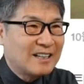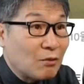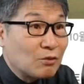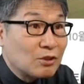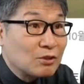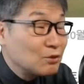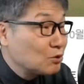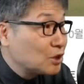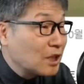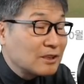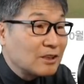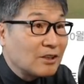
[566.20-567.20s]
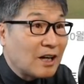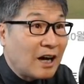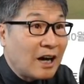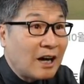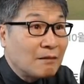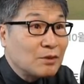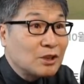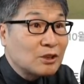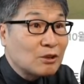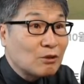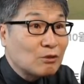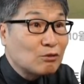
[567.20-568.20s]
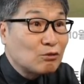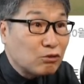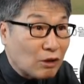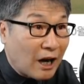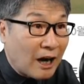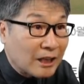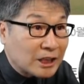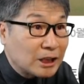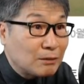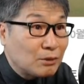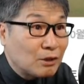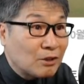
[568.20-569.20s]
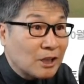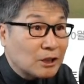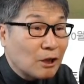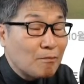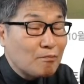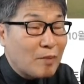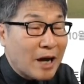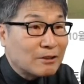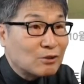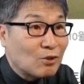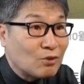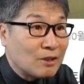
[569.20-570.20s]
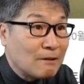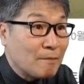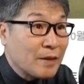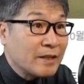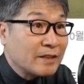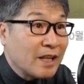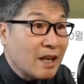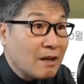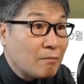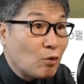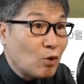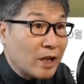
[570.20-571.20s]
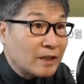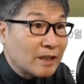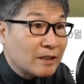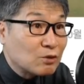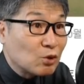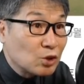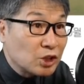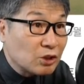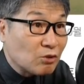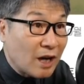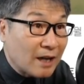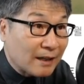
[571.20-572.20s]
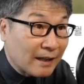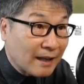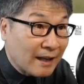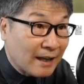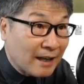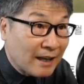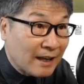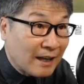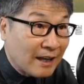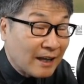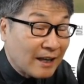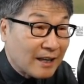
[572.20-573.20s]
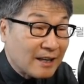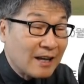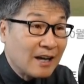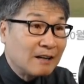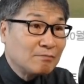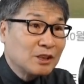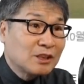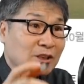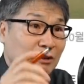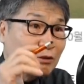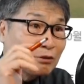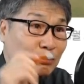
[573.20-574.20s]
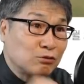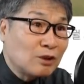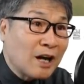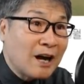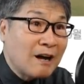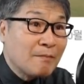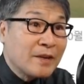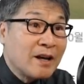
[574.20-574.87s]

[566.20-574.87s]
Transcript: 오늘은 뉴스 장터가 미스터로 2가 12월에 첫 방송을 내보낸다는 소식과 함께 미스터로 2가